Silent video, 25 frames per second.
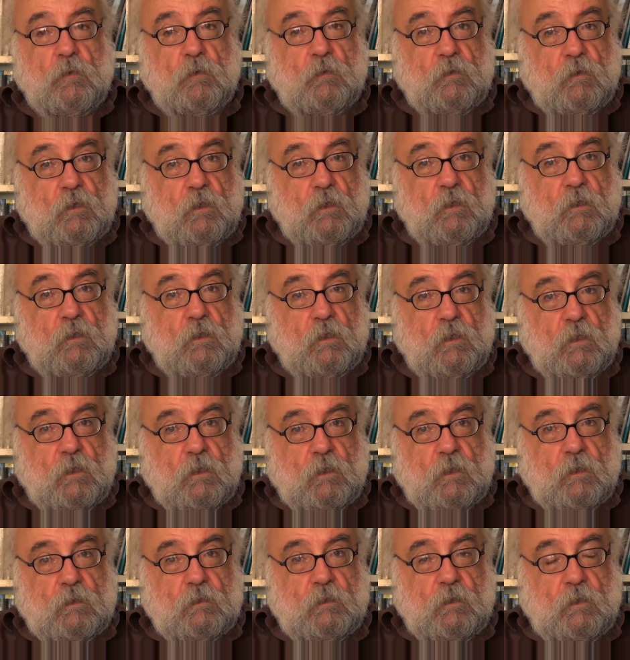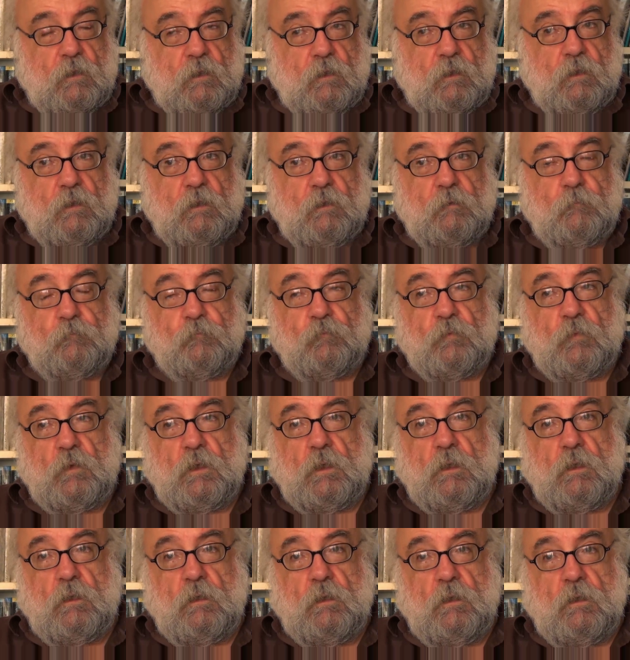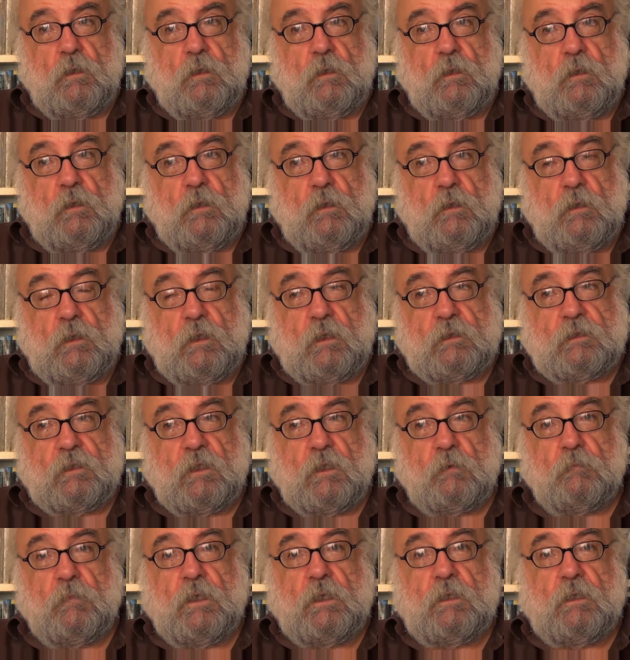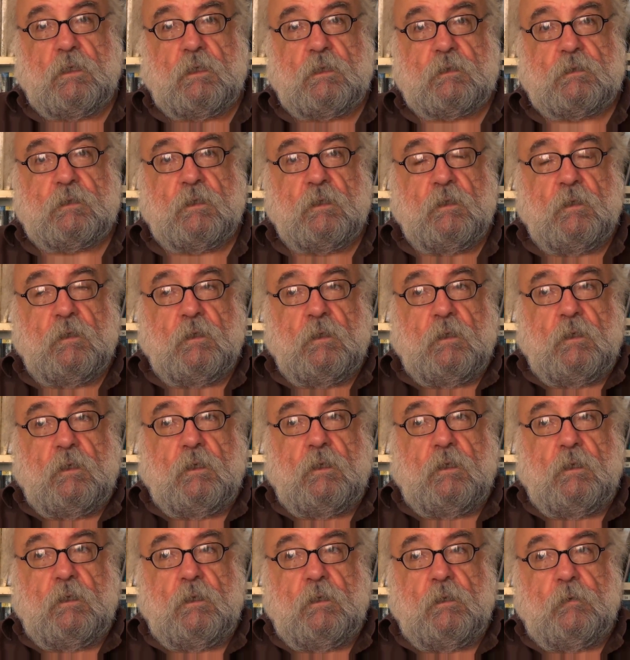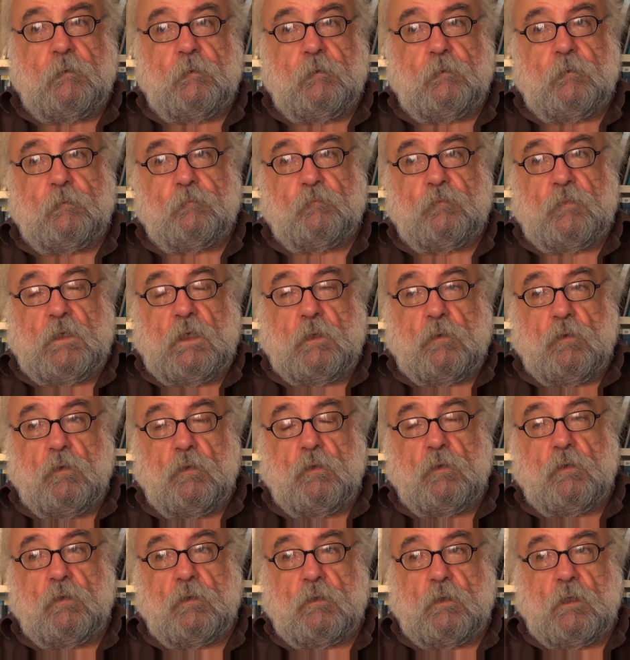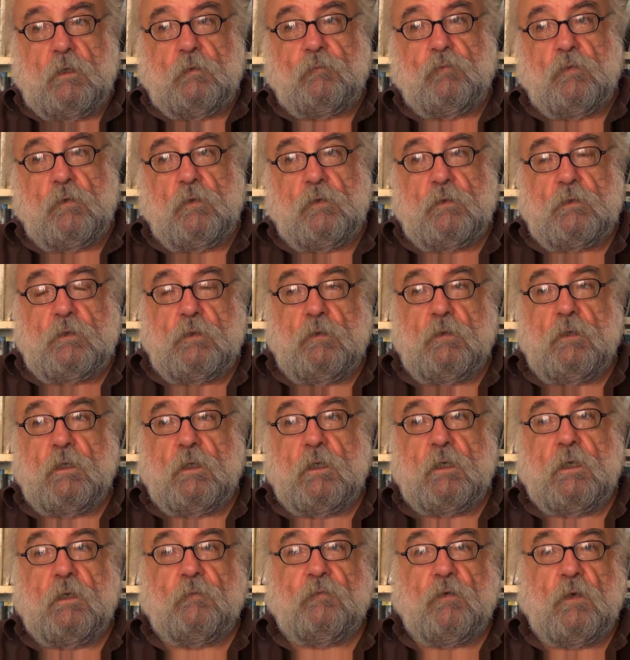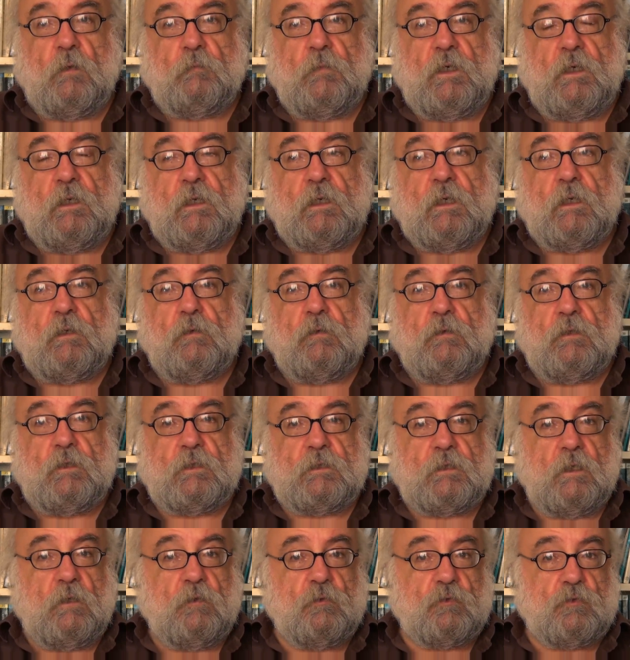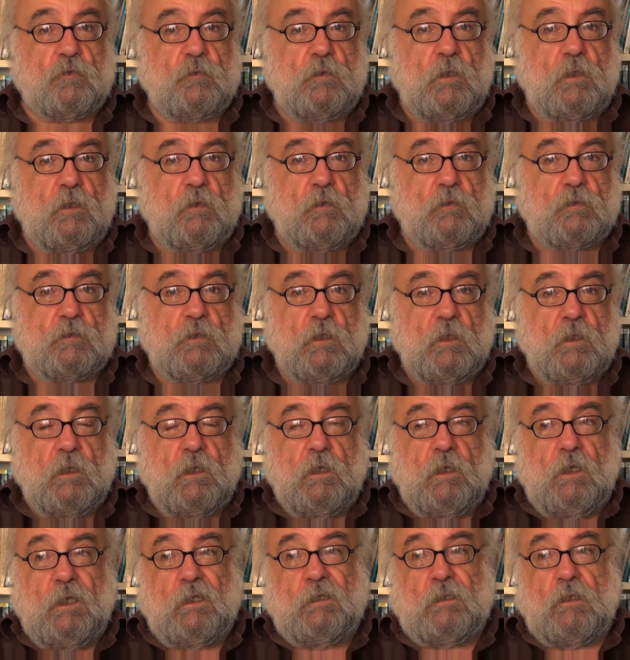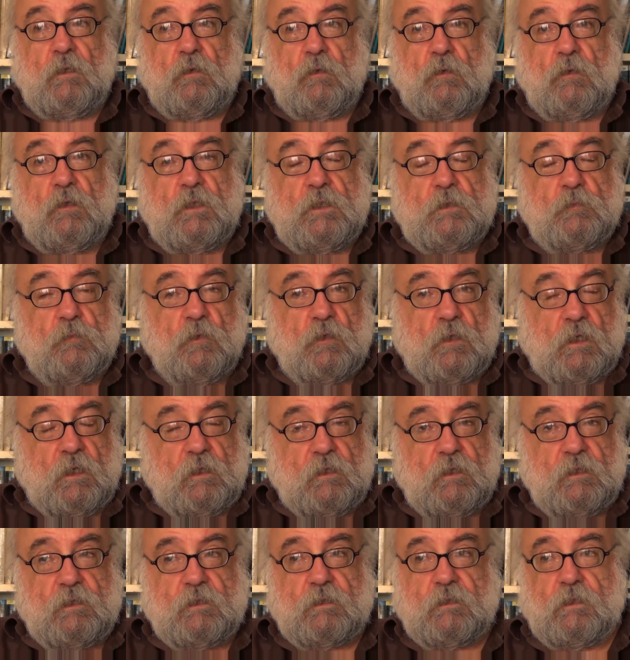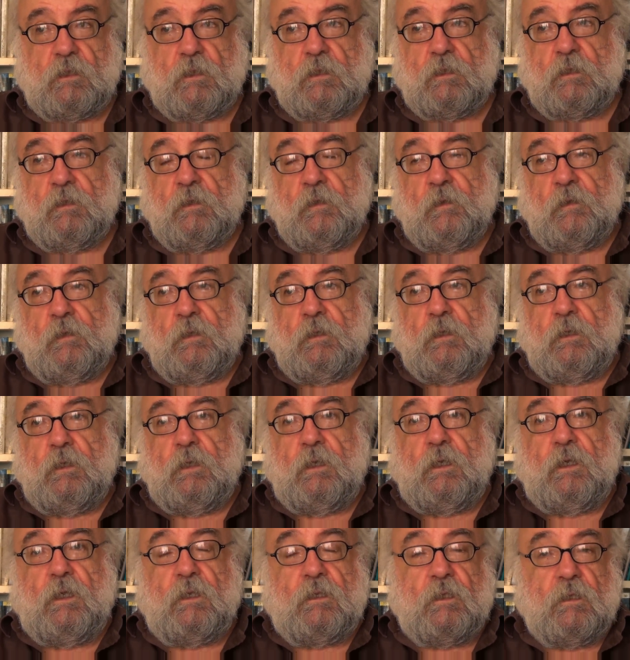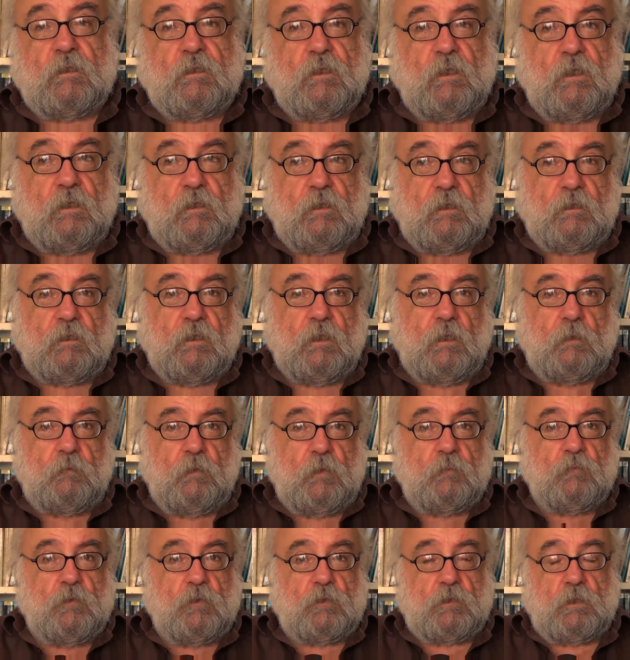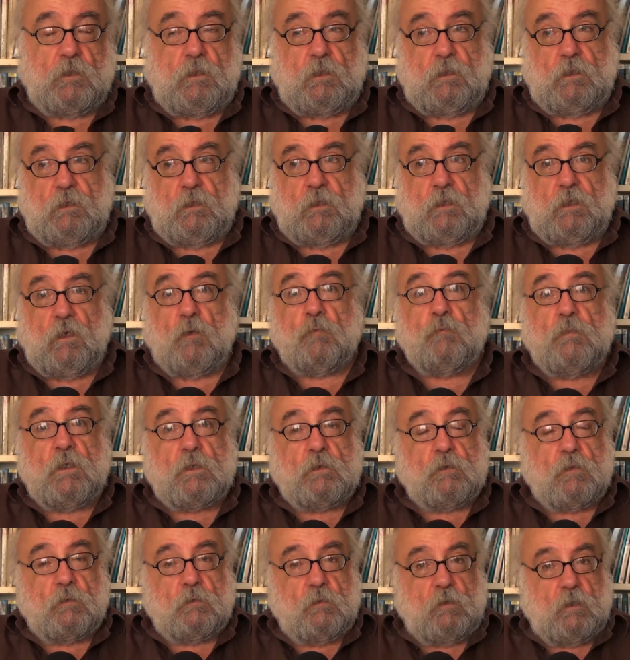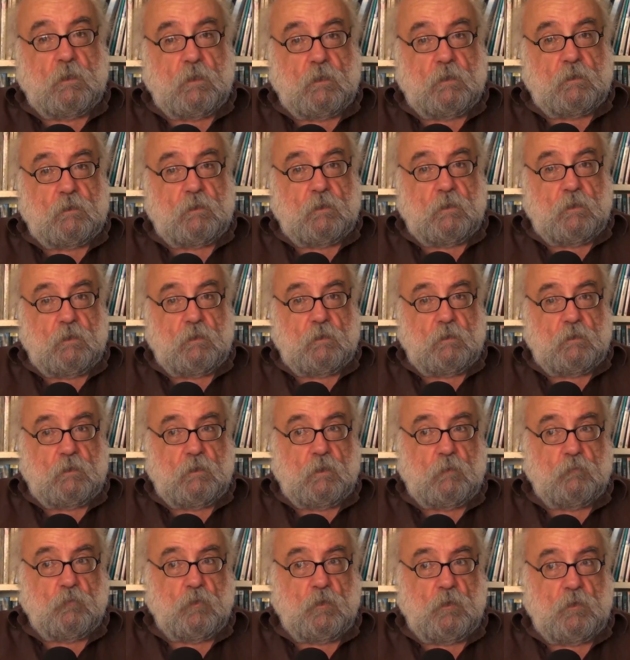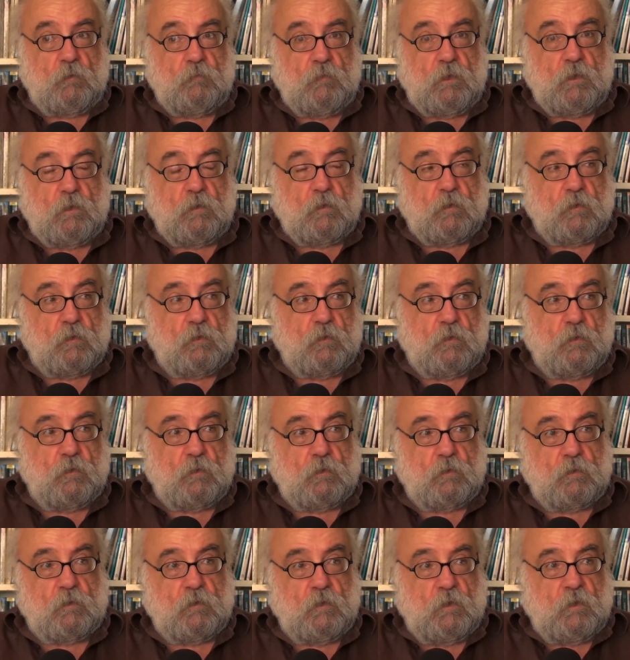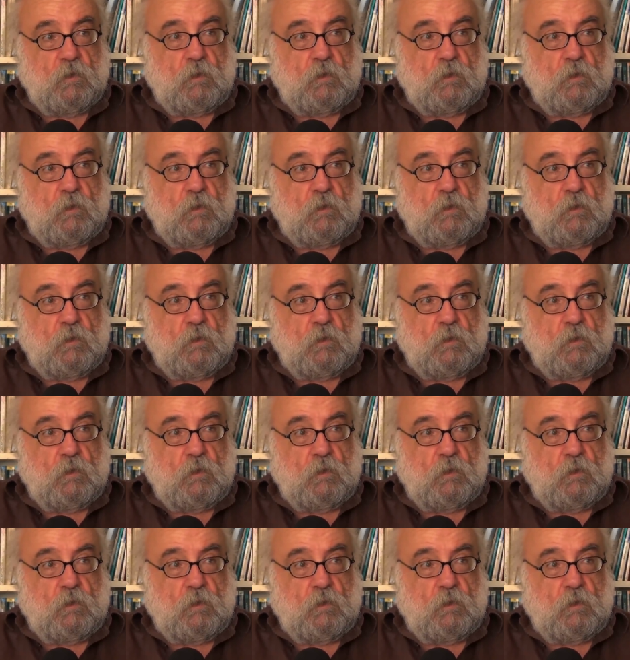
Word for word: conciencia de, las hermanas eh, de color de origen afroamericano en Estados Unidos, el terrorismo racista, etcétera, etcétera, vemos eh, el aumento del movimiento